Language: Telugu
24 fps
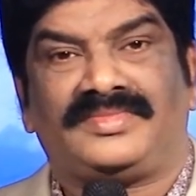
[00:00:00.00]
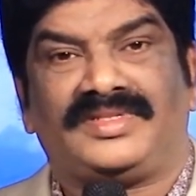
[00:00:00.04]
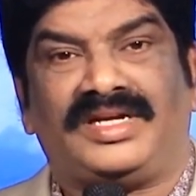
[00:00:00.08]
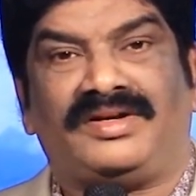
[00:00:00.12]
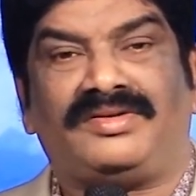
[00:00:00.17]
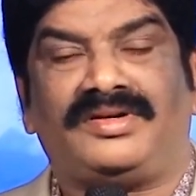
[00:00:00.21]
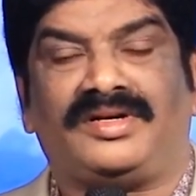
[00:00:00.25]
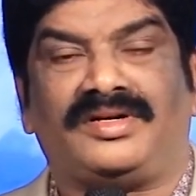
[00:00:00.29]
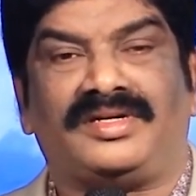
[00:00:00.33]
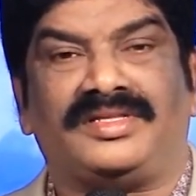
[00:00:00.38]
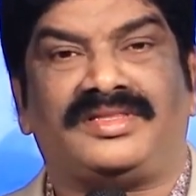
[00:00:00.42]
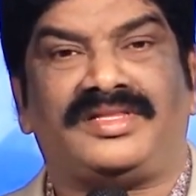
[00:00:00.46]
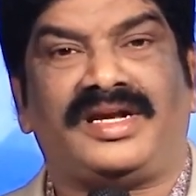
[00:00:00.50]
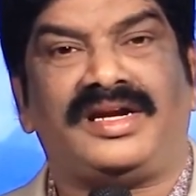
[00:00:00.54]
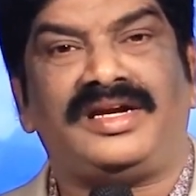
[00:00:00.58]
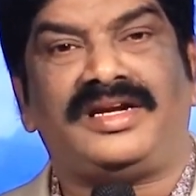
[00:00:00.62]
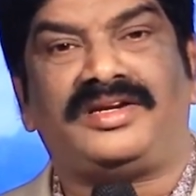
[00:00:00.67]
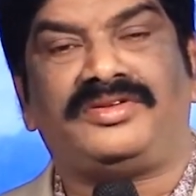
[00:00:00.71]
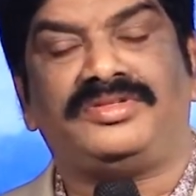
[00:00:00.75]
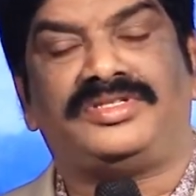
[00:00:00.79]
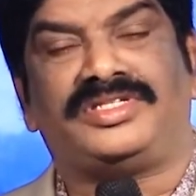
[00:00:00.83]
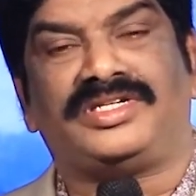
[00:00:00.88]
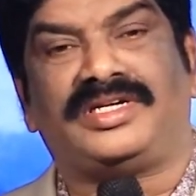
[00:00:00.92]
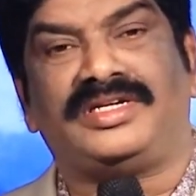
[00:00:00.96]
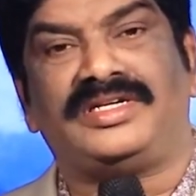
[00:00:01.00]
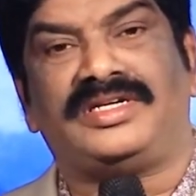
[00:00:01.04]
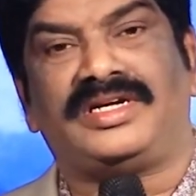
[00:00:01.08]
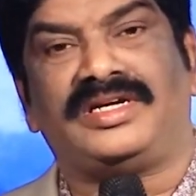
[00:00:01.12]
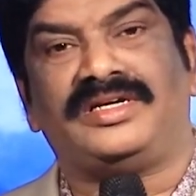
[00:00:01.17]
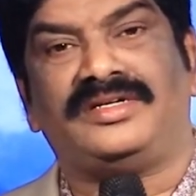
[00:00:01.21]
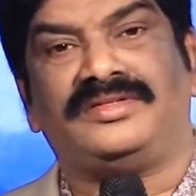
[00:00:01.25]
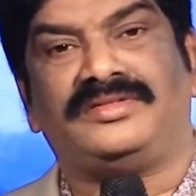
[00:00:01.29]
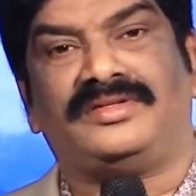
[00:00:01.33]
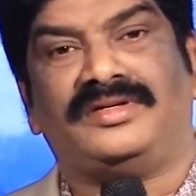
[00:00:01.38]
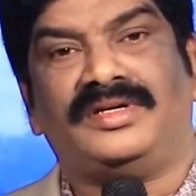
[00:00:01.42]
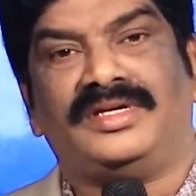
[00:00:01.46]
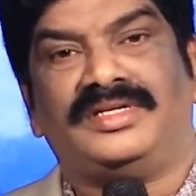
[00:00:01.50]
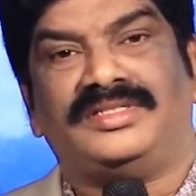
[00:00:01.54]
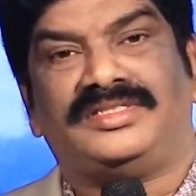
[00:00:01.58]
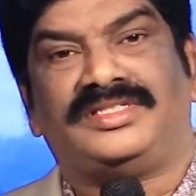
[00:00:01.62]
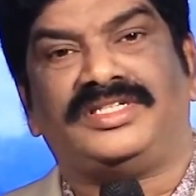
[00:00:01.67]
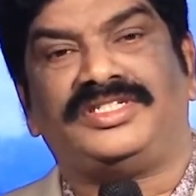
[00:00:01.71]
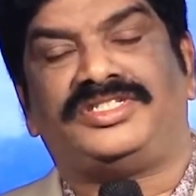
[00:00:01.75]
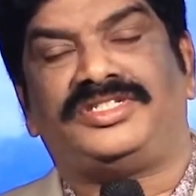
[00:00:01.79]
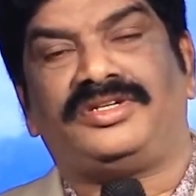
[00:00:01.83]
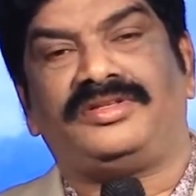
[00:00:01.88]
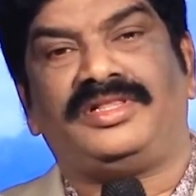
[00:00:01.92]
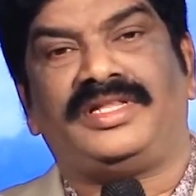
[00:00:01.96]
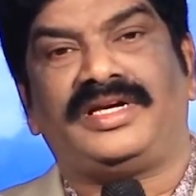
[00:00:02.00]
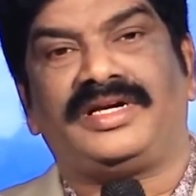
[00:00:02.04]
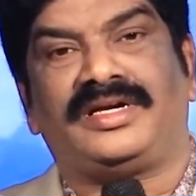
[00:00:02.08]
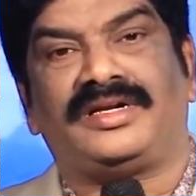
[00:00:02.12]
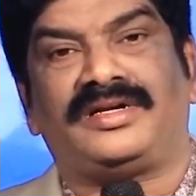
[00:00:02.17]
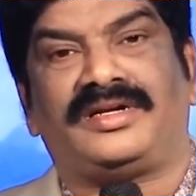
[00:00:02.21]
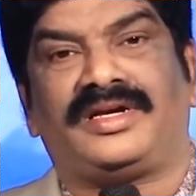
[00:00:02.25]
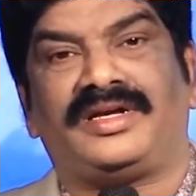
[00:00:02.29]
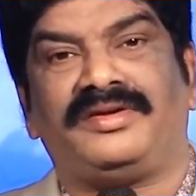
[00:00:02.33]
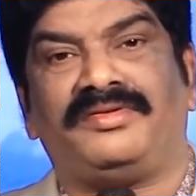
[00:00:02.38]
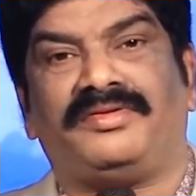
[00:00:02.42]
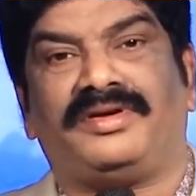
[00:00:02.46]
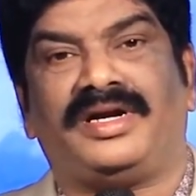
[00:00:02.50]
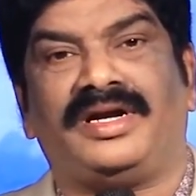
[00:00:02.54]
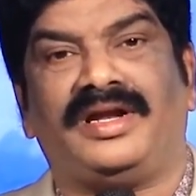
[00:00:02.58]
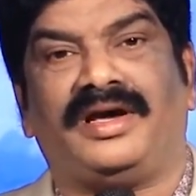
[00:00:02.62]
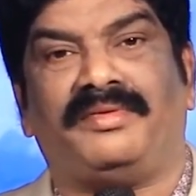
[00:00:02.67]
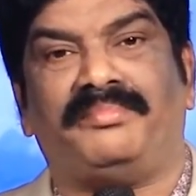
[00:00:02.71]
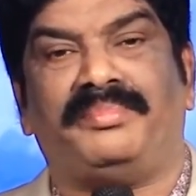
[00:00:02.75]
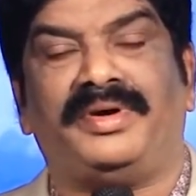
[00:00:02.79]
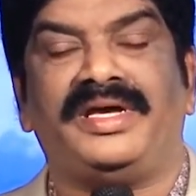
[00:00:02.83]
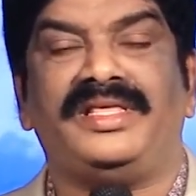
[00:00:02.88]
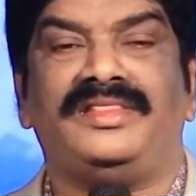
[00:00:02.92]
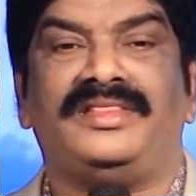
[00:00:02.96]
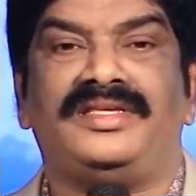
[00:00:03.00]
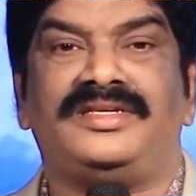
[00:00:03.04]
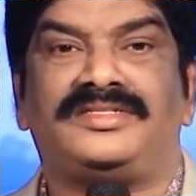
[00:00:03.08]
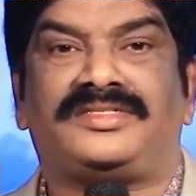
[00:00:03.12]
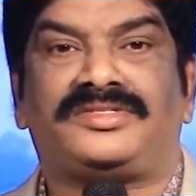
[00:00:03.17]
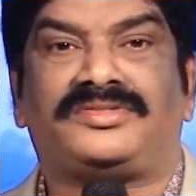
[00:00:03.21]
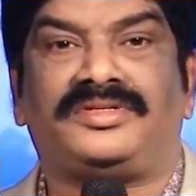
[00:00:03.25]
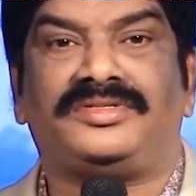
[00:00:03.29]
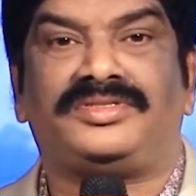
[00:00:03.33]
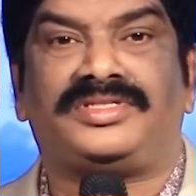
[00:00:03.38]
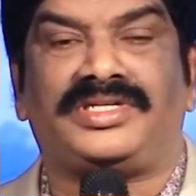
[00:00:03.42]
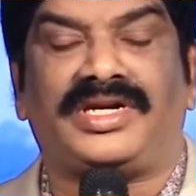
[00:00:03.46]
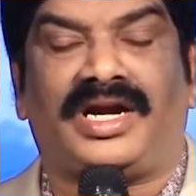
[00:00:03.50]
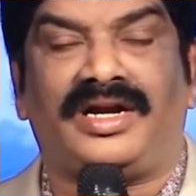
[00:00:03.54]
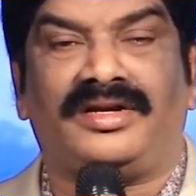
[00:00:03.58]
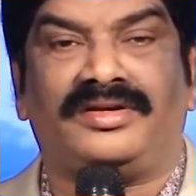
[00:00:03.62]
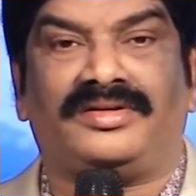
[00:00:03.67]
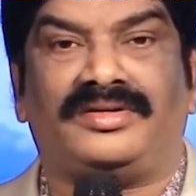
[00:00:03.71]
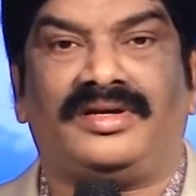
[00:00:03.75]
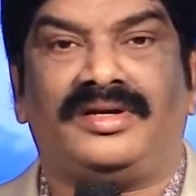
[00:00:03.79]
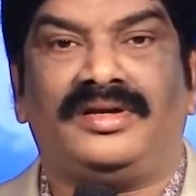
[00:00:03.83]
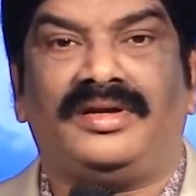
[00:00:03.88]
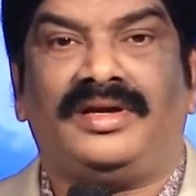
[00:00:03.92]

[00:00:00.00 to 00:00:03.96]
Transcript: అప్పుడు ఒక తండ్రి వచ్చి అంటాడు శిష్యుల దగ్గరికి వాళ్ళ అబ్బాయిని తీసుకొచ్చాడు